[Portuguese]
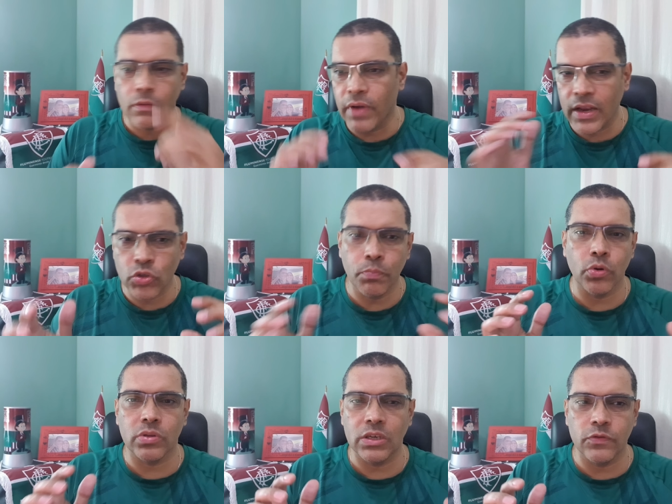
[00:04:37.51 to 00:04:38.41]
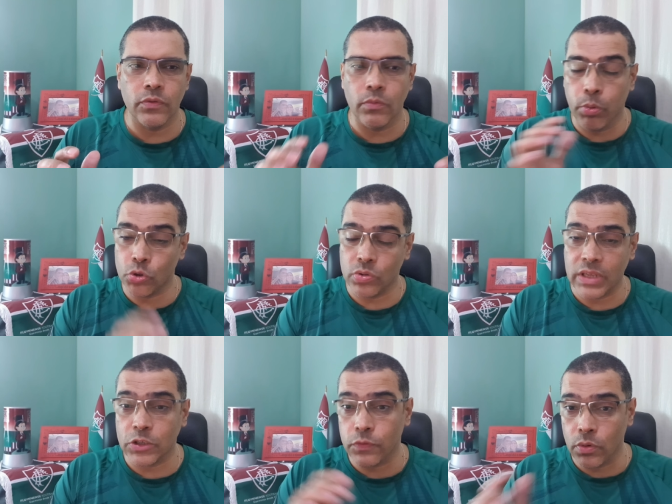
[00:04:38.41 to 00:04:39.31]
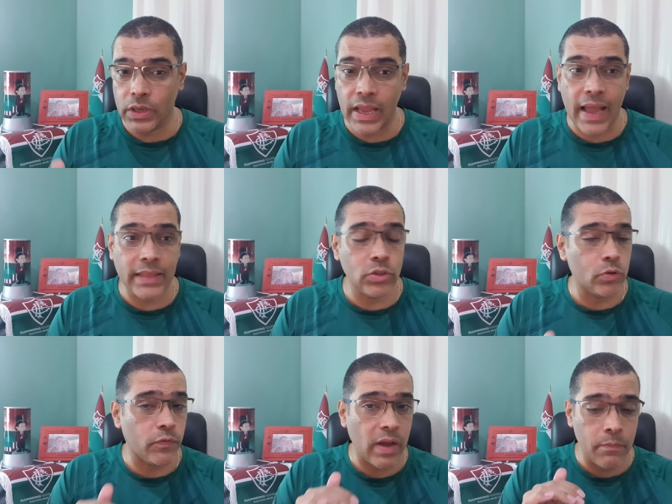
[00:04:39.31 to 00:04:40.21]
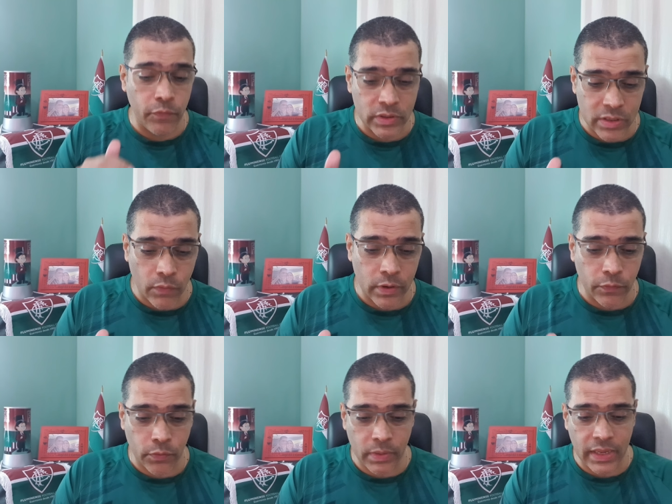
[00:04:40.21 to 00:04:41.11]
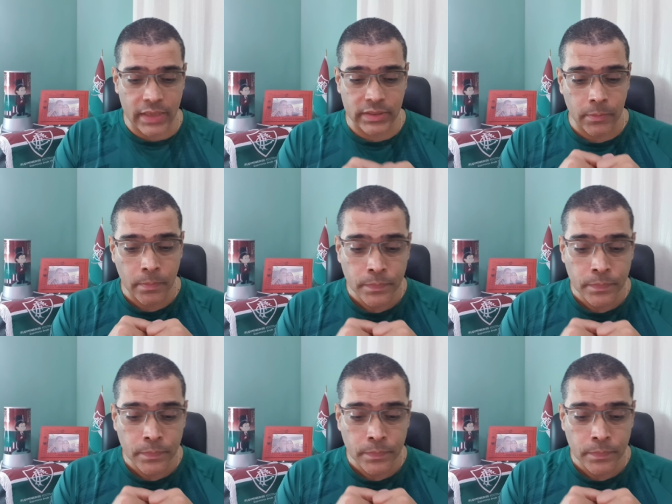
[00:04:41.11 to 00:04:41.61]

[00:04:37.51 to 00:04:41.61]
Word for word: Várias oportunidades foram criadas, o Fábio foi salvando o Fluminense.